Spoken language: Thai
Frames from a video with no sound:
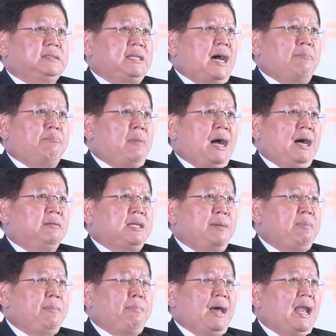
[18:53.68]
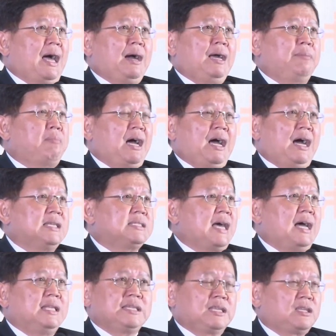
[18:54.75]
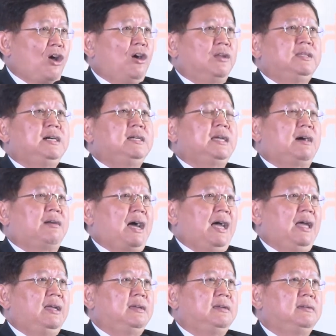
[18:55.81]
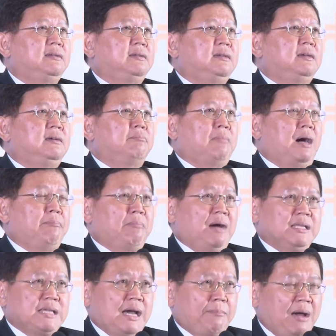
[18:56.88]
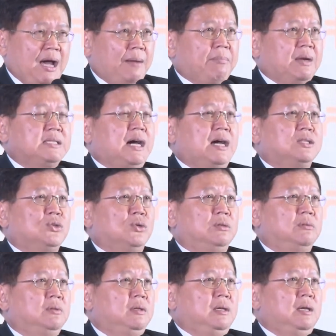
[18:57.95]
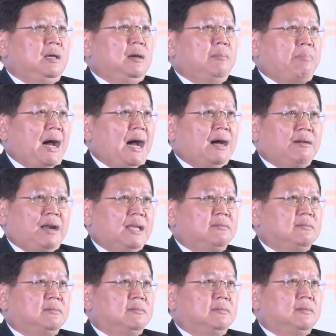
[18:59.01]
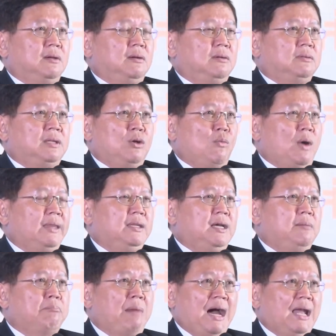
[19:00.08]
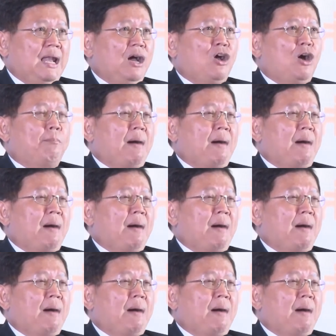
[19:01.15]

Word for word: จะมาจะมีพลังอันมหาศาลจะต่อเนื่องอย่างไร มันมาจากภาคประชาชน ภาครัฐถึงวันหนึ่งมาแล้วก็